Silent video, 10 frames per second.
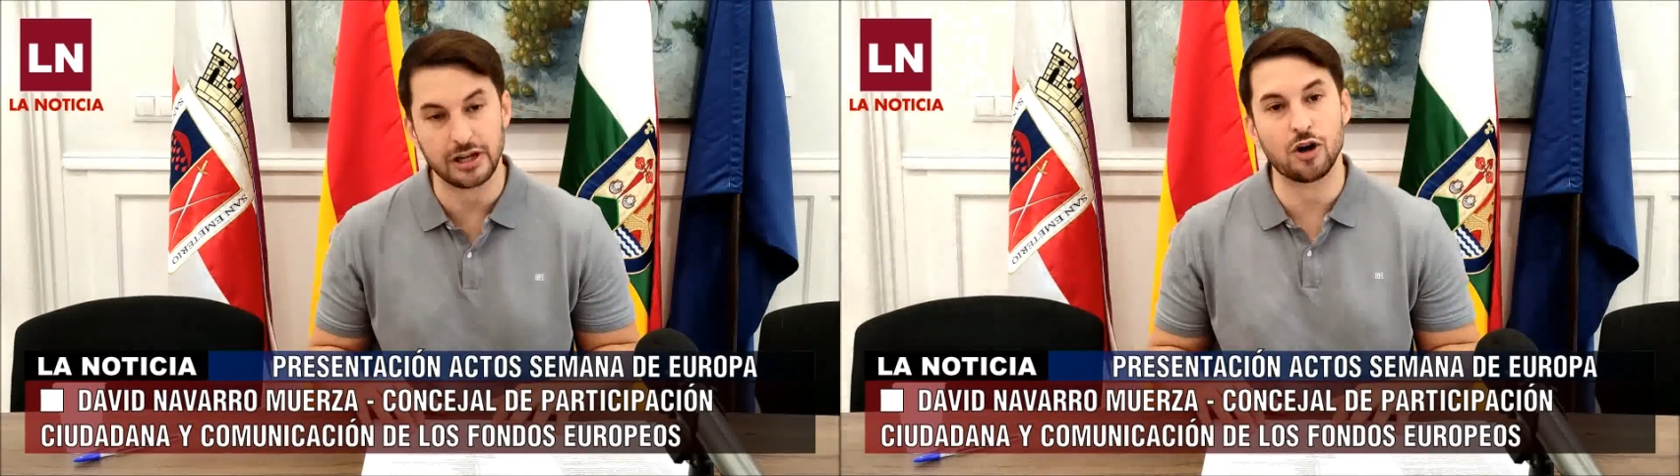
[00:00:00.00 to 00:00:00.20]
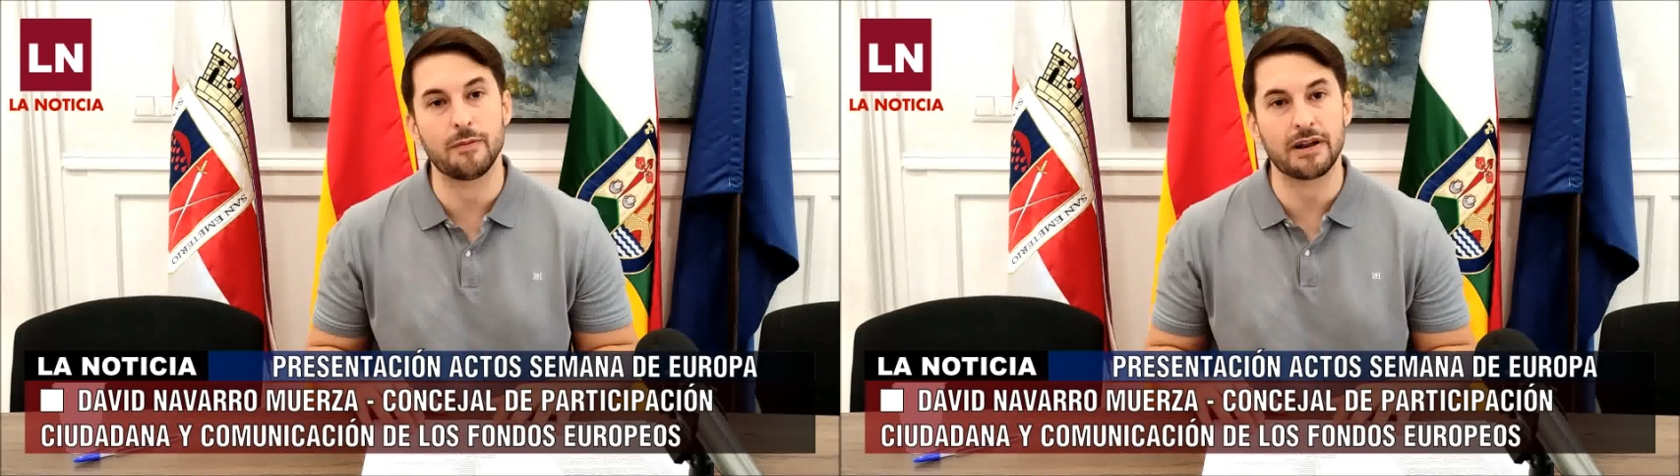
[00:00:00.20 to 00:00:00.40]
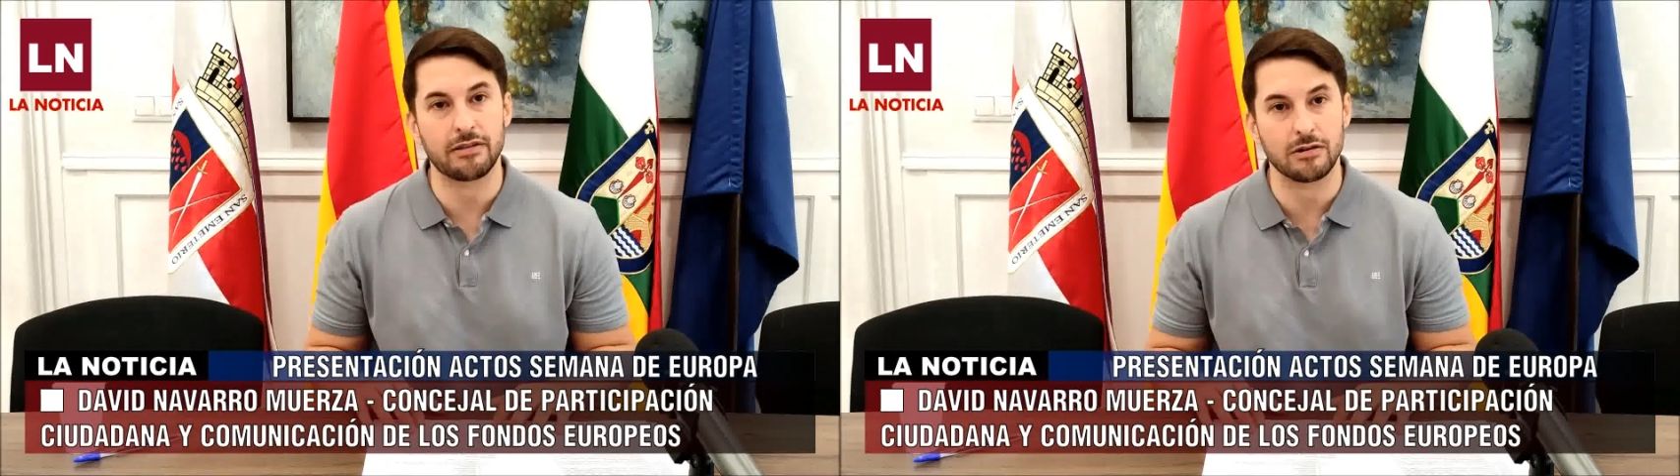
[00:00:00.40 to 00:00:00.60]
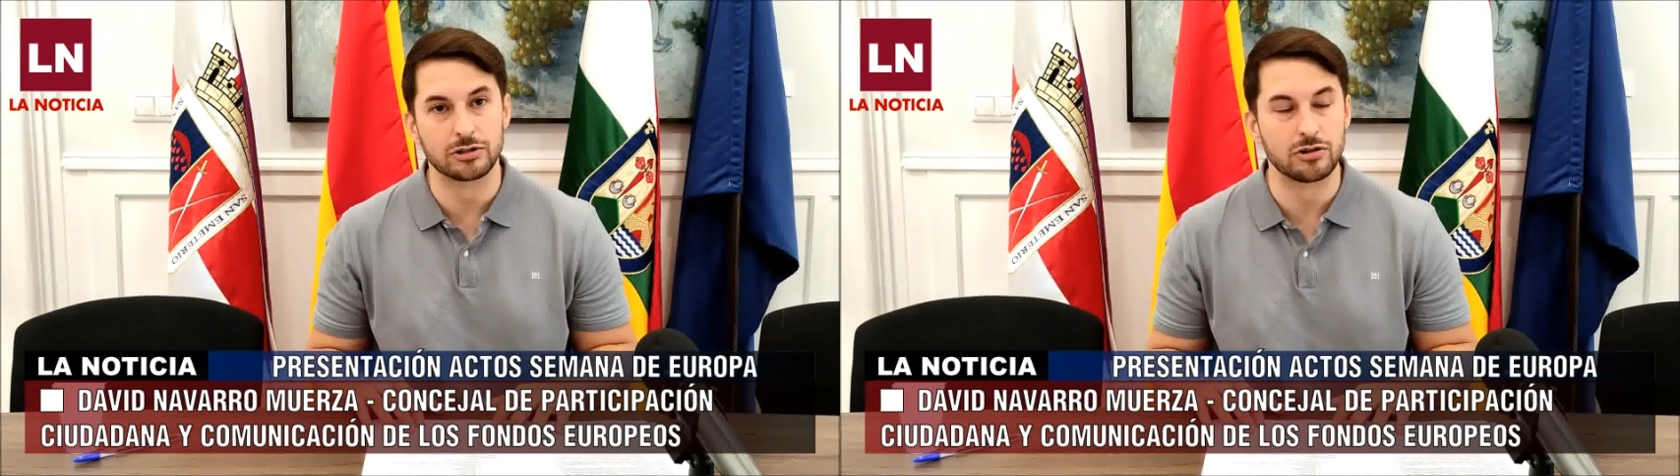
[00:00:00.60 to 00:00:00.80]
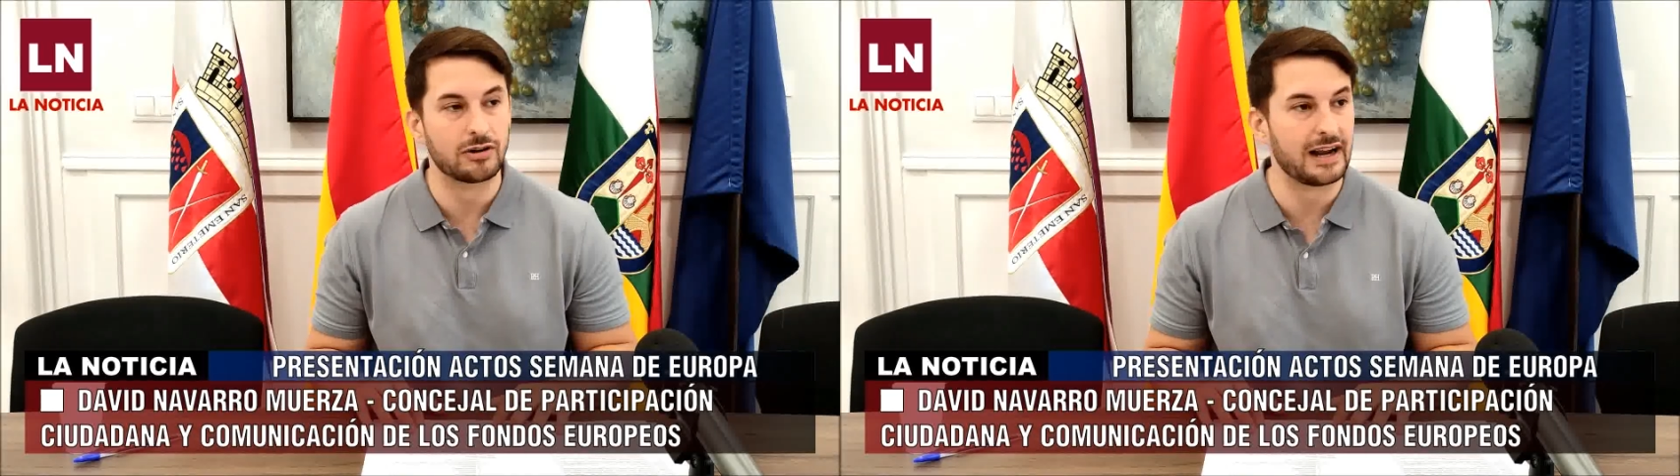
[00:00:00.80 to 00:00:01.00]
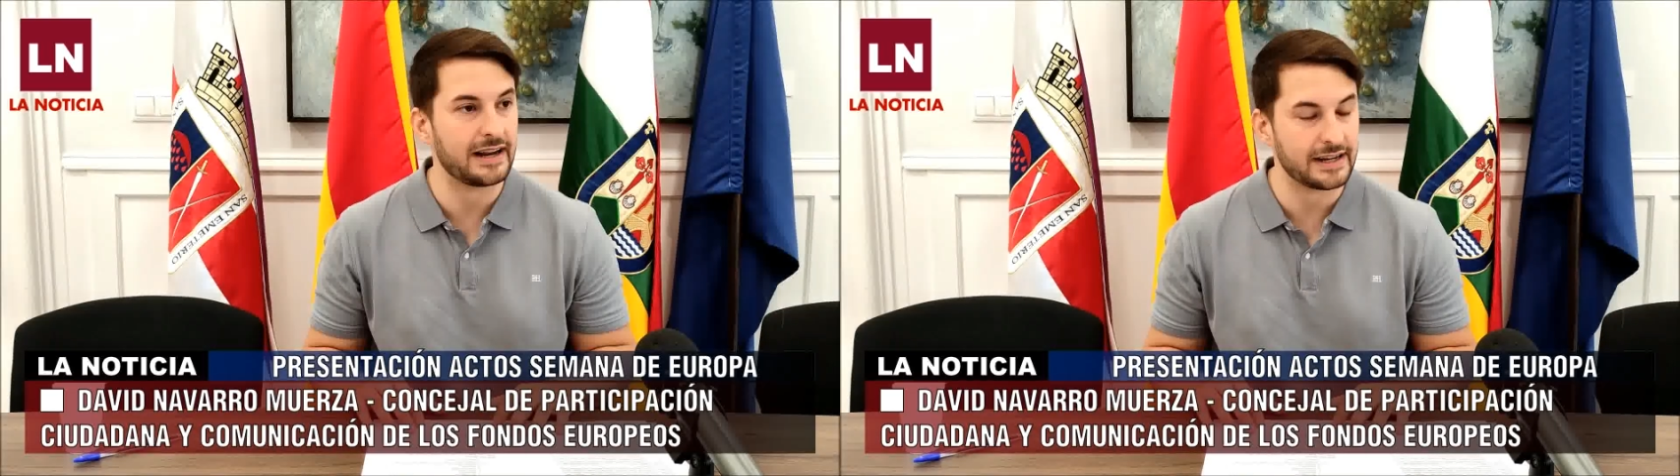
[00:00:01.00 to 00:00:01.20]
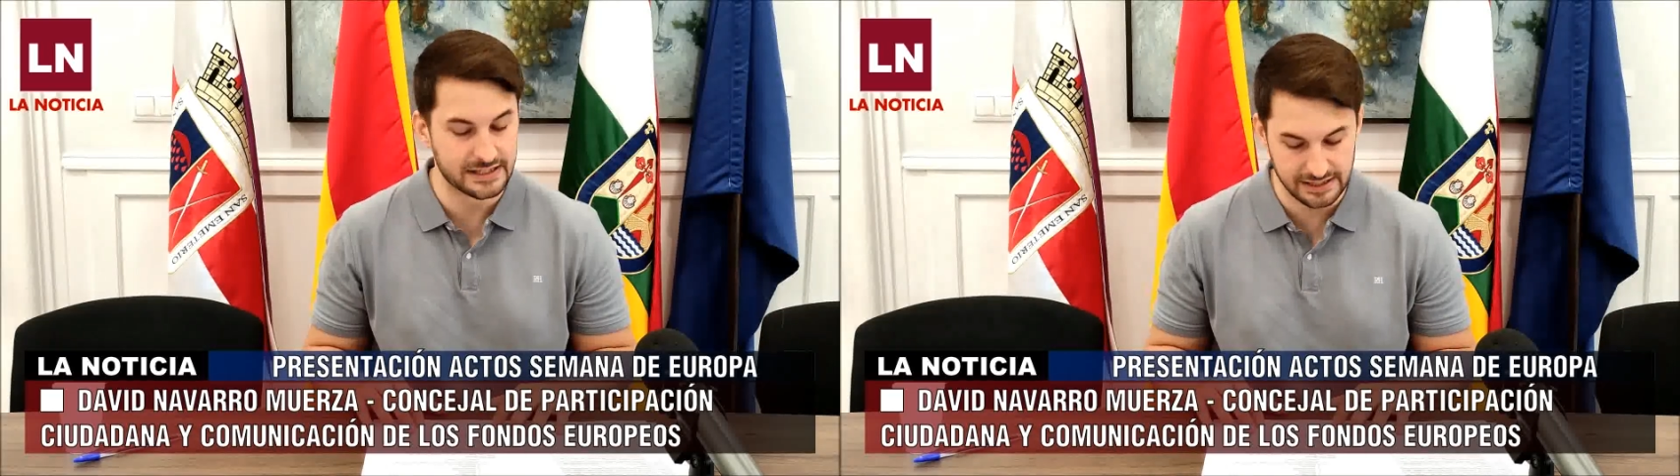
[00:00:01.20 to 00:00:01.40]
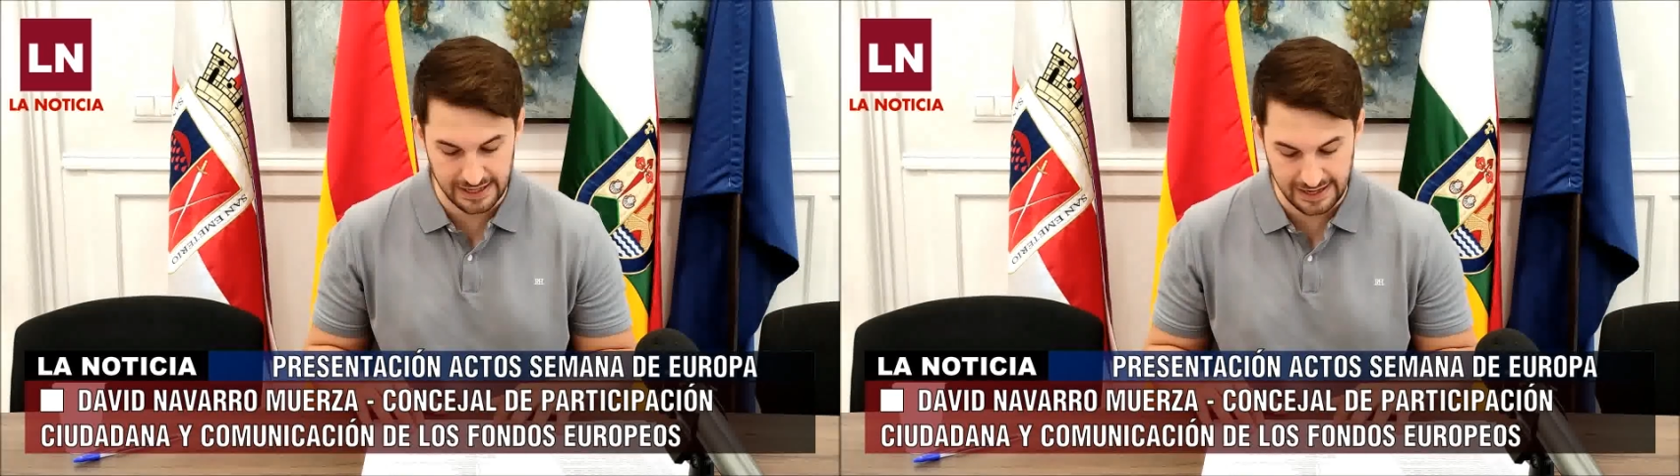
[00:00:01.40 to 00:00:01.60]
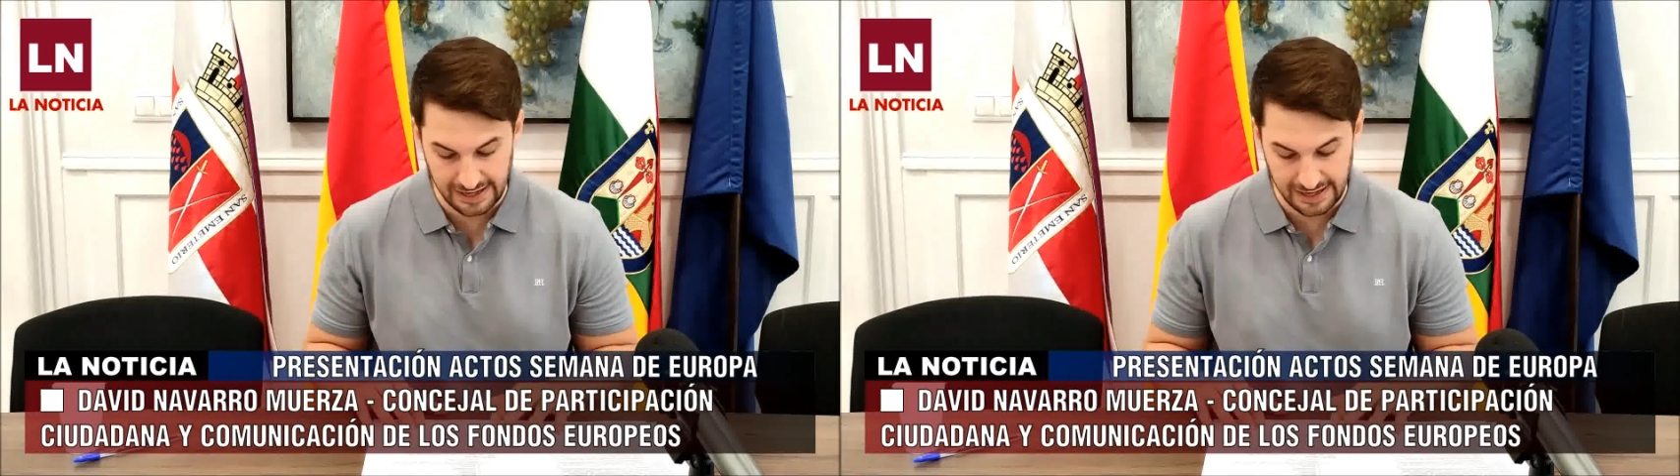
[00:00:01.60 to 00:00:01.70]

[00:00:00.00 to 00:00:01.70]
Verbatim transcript: y comercios locales de